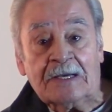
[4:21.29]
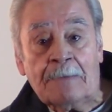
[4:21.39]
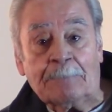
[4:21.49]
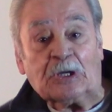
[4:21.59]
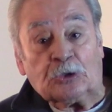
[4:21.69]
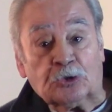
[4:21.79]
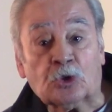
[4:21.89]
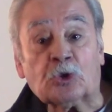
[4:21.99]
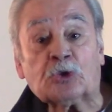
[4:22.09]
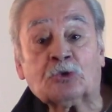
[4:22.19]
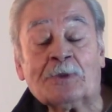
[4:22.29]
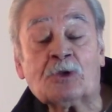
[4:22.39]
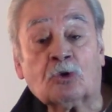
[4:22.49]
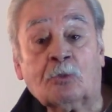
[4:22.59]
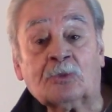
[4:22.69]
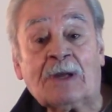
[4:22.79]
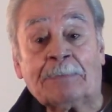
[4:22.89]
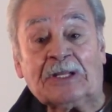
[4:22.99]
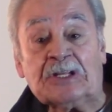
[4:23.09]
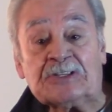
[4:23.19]
pero todo lo he tomado como un
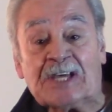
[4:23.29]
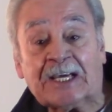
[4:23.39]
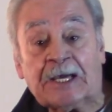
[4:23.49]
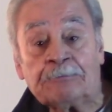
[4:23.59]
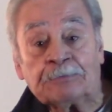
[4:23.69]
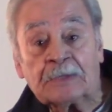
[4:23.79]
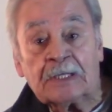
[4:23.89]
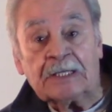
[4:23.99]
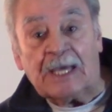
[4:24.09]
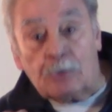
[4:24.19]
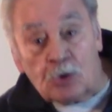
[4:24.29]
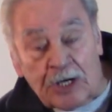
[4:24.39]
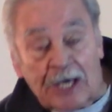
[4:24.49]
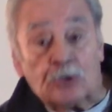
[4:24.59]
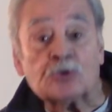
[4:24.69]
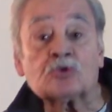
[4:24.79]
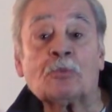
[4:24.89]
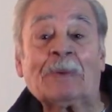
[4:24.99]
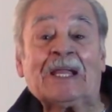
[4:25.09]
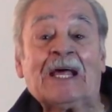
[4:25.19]
aprendizaje y he buscado
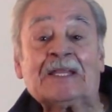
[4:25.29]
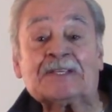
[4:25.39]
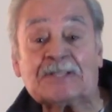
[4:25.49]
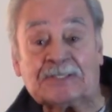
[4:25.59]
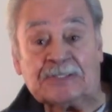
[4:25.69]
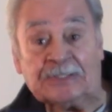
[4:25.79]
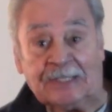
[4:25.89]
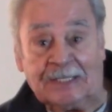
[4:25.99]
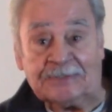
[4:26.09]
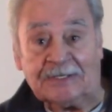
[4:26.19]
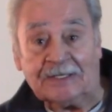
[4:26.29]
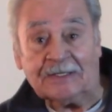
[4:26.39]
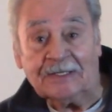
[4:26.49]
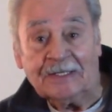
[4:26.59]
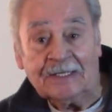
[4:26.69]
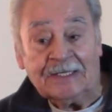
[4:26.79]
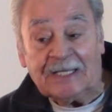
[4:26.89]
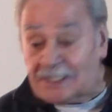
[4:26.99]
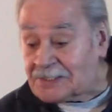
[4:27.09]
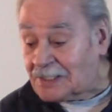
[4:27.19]
superar esas instancias.
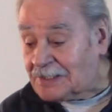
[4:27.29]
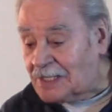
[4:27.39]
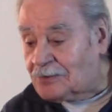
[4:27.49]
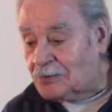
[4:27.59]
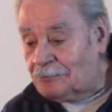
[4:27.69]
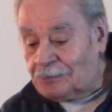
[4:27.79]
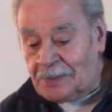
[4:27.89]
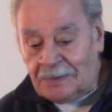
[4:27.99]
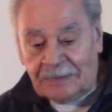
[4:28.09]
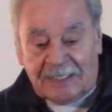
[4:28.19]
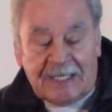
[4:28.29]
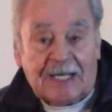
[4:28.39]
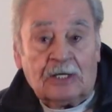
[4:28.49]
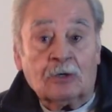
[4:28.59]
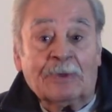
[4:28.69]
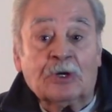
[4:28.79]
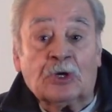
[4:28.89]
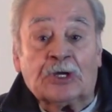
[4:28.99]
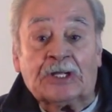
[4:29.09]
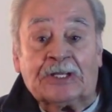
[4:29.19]
Y he tratado de dar lo
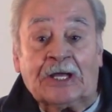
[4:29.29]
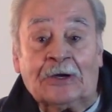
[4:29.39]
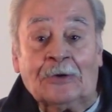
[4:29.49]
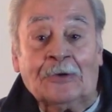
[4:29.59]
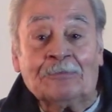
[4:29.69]
mejor que tengo.